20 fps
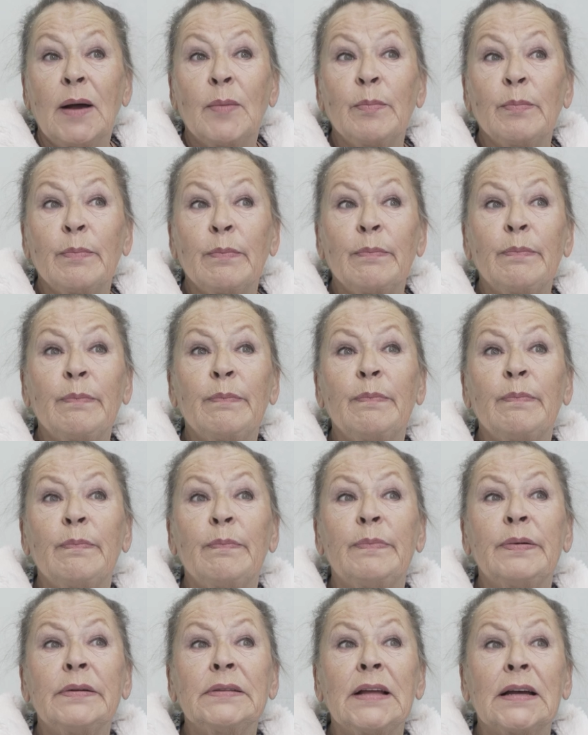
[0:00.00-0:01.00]

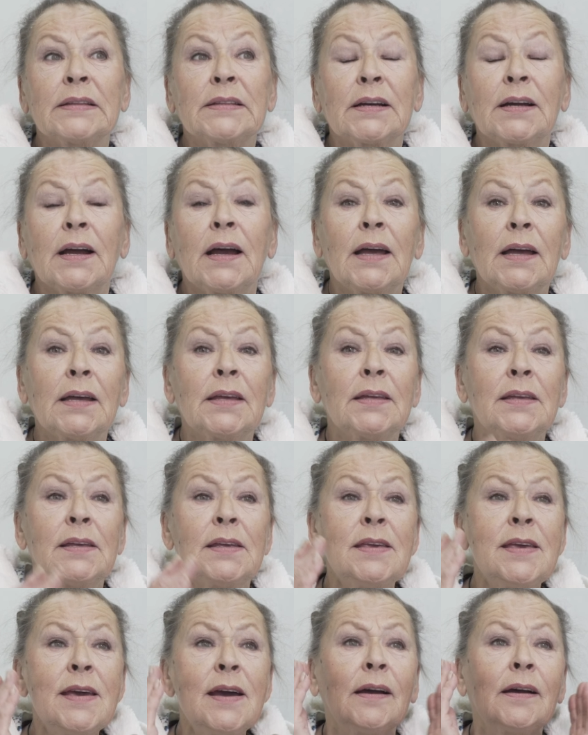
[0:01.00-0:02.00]
была такая
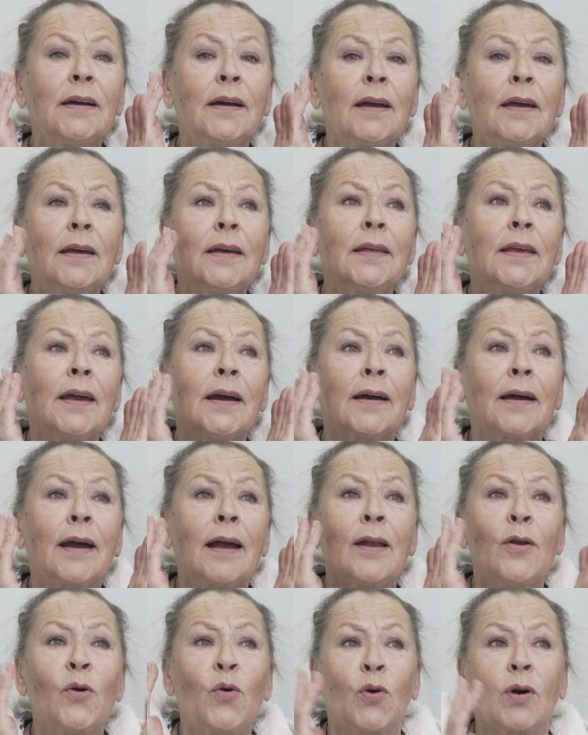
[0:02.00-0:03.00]

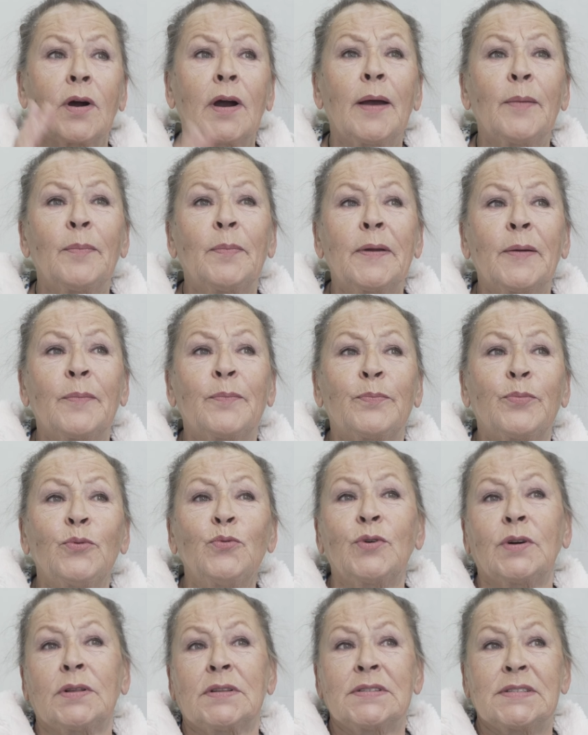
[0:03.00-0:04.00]
некая-некая легкая
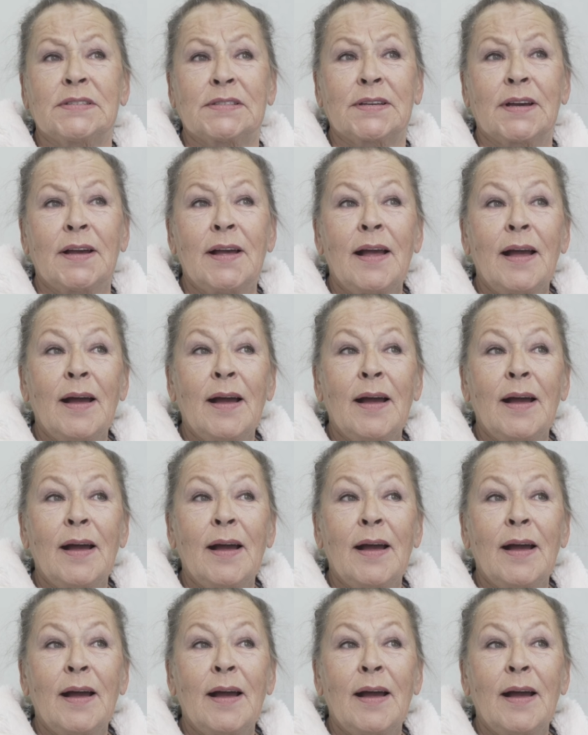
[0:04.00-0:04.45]
припухлость.